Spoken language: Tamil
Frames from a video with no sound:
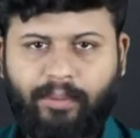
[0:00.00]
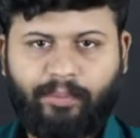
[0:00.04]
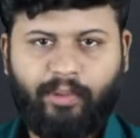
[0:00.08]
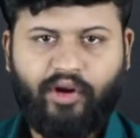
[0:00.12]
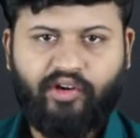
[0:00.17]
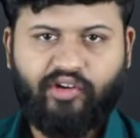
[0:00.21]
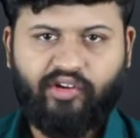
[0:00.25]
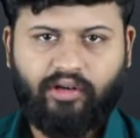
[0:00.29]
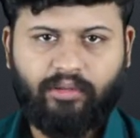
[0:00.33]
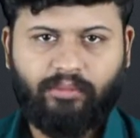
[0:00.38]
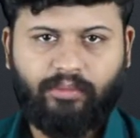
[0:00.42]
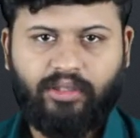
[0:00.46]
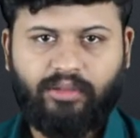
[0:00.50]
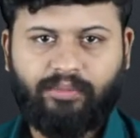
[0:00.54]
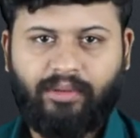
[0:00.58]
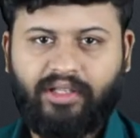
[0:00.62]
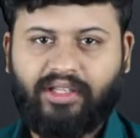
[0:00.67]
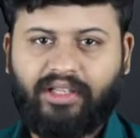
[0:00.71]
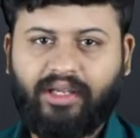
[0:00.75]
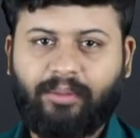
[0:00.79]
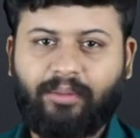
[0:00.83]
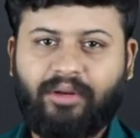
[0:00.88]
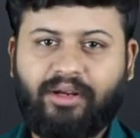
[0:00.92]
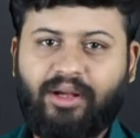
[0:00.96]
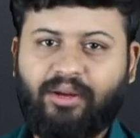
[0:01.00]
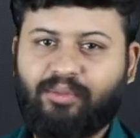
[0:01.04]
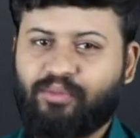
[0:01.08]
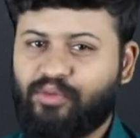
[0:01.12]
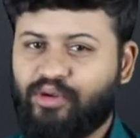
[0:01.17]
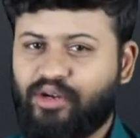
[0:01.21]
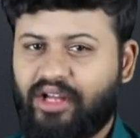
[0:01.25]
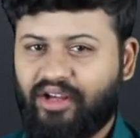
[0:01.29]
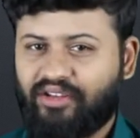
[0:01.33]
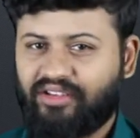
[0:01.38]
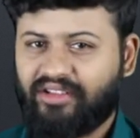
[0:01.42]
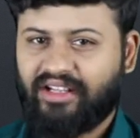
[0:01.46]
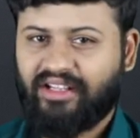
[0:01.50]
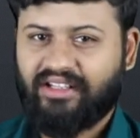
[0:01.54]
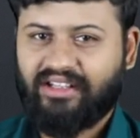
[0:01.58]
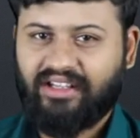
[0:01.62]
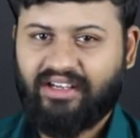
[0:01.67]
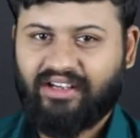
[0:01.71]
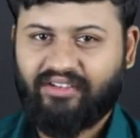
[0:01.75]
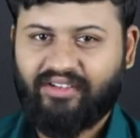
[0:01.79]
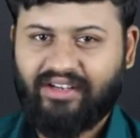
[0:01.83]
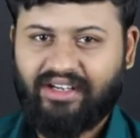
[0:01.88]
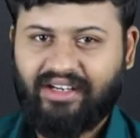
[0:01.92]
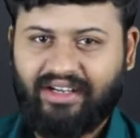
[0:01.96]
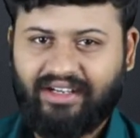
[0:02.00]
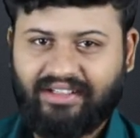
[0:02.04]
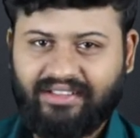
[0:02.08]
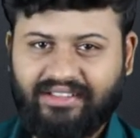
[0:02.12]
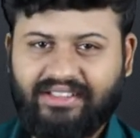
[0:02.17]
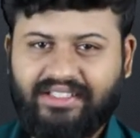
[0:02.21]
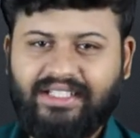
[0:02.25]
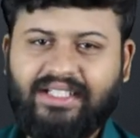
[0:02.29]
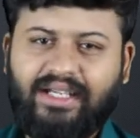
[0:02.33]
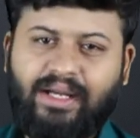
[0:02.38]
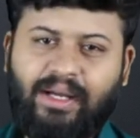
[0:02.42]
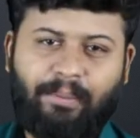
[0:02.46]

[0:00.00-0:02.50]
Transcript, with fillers: போயிட்டு இருக்கும்போது பார்த்திங்க அப்படின்னா மூணாவது கதை ரிவீல் ஆகுது